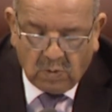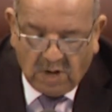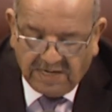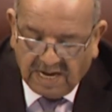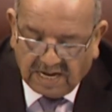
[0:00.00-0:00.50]

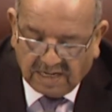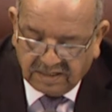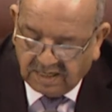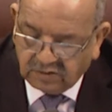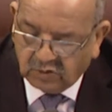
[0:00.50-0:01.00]
وهي
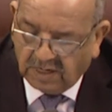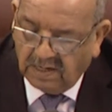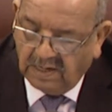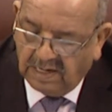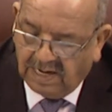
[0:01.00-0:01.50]

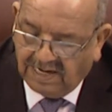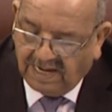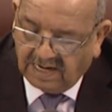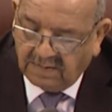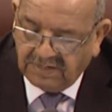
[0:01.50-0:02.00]
قضيتنا
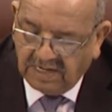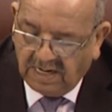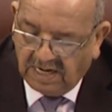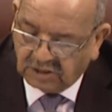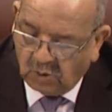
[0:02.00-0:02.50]

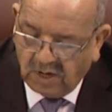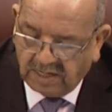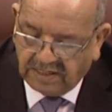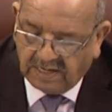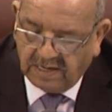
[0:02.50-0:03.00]
العربية
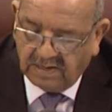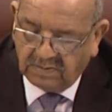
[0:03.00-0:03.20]
الجوهرية